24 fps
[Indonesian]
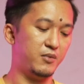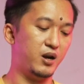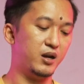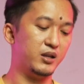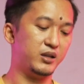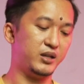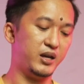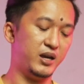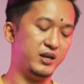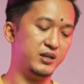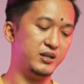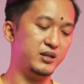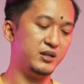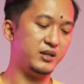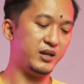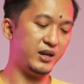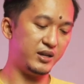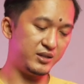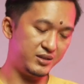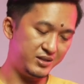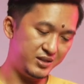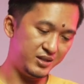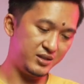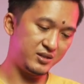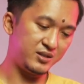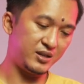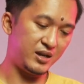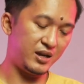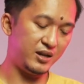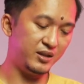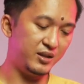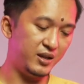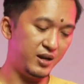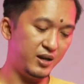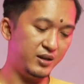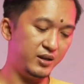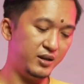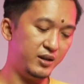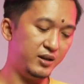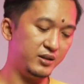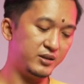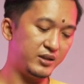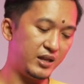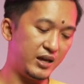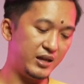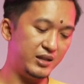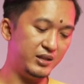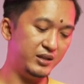banget. Kayak ini kayak sisa dari
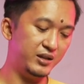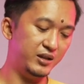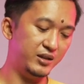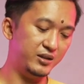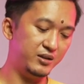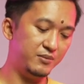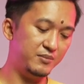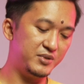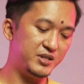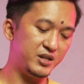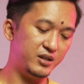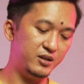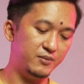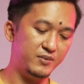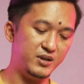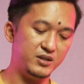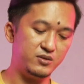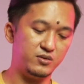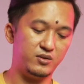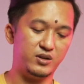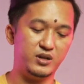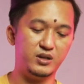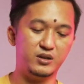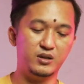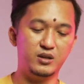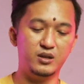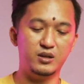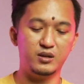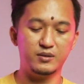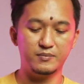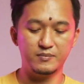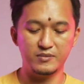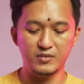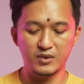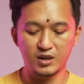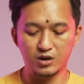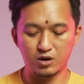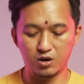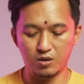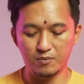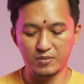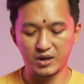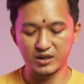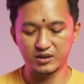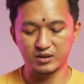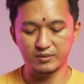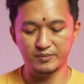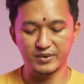tali ini bisa dimasukin di
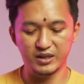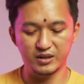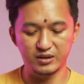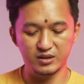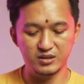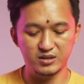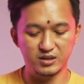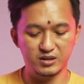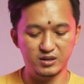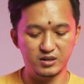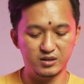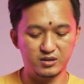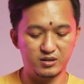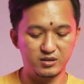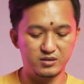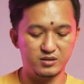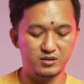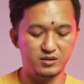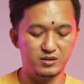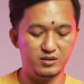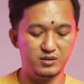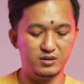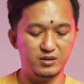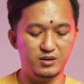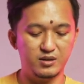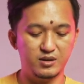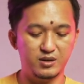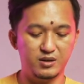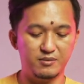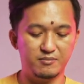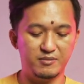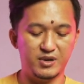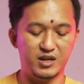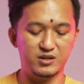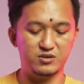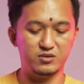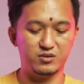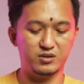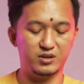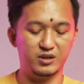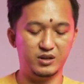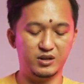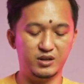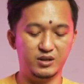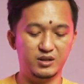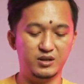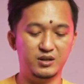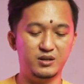kompartemen di sini terus masuk
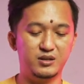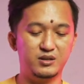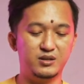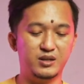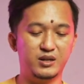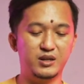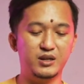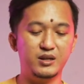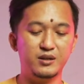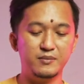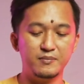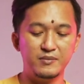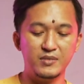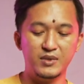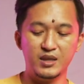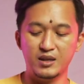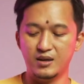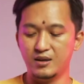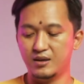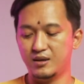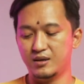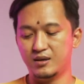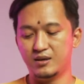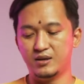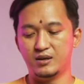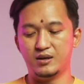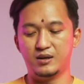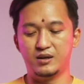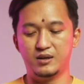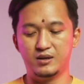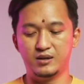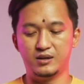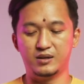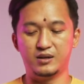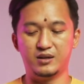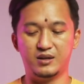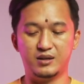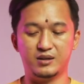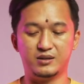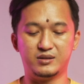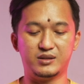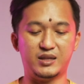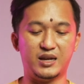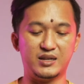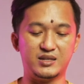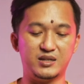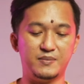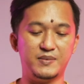gini. Jadi
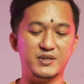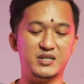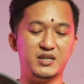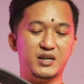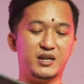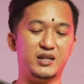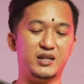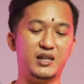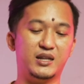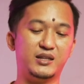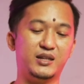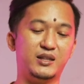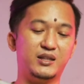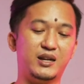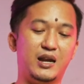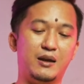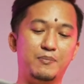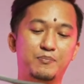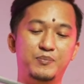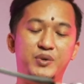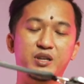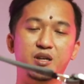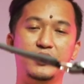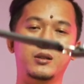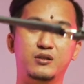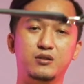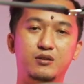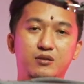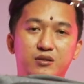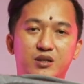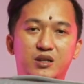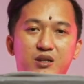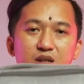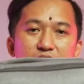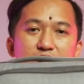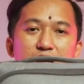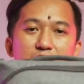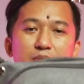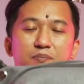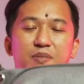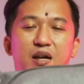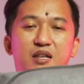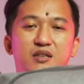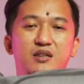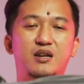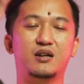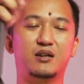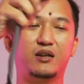tasnya masih kelihatan rapi gitu Jadi dengan
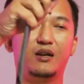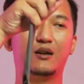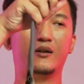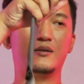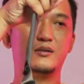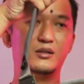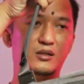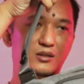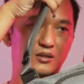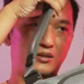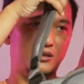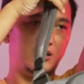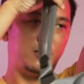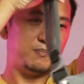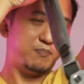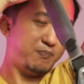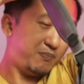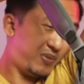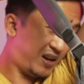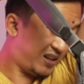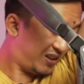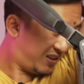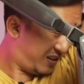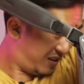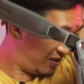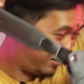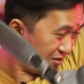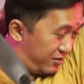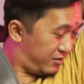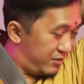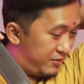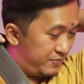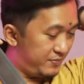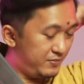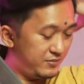panjang yang tepat gitu